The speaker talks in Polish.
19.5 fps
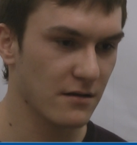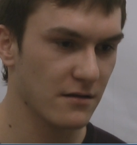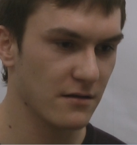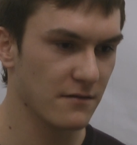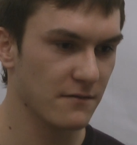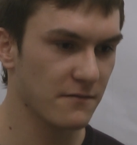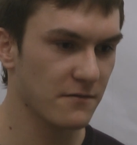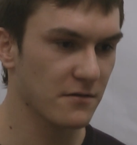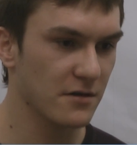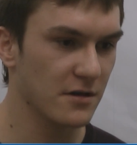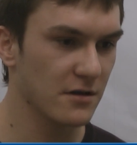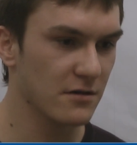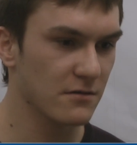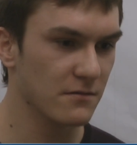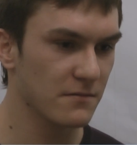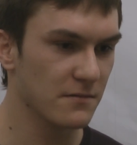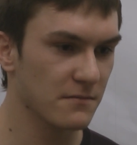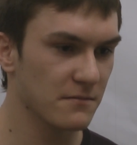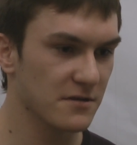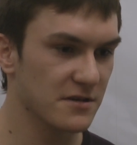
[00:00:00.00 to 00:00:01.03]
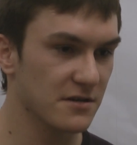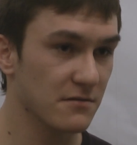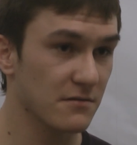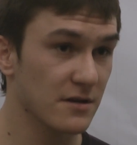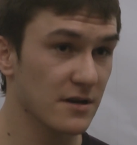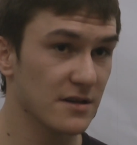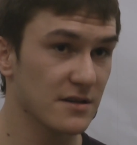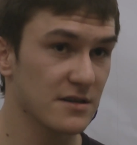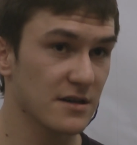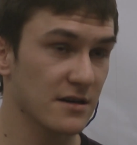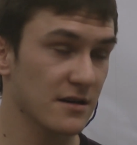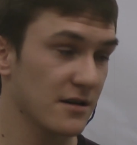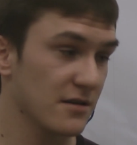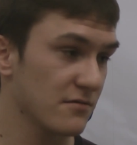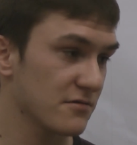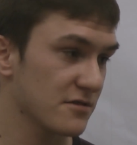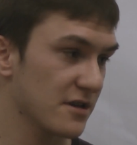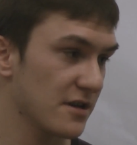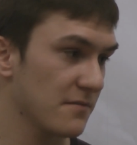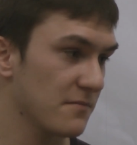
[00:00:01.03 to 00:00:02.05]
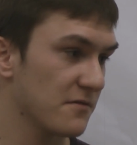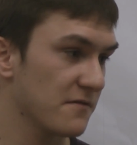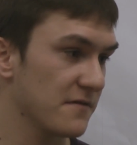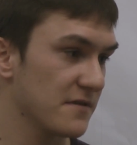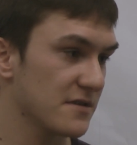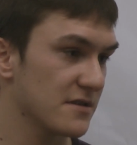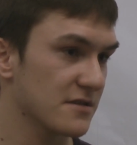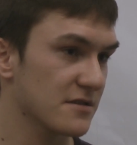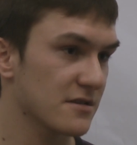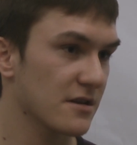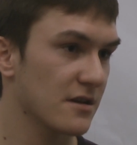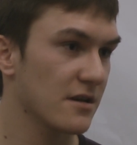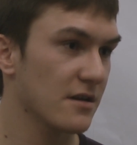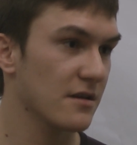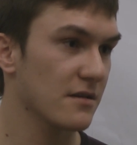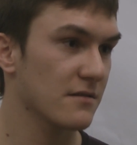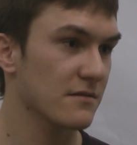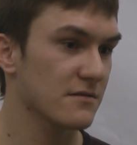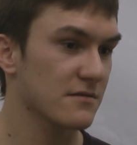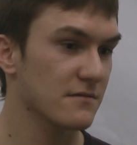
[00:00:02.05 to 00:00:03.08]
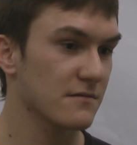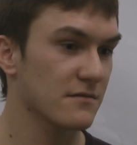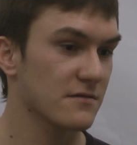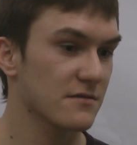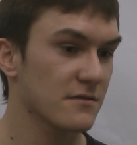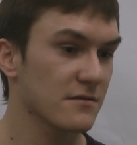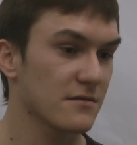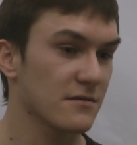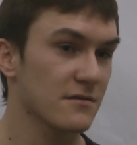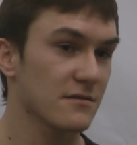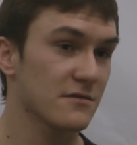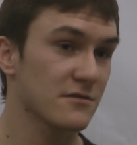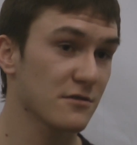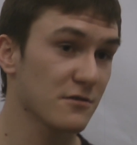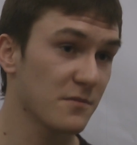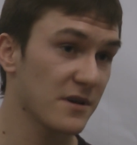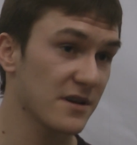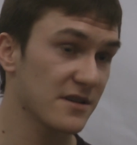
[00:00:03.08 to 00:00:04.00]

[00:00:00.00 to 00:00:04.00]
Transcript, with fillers: E, w hutniku bym chciał grać jak najdłużej, bo widzę, że są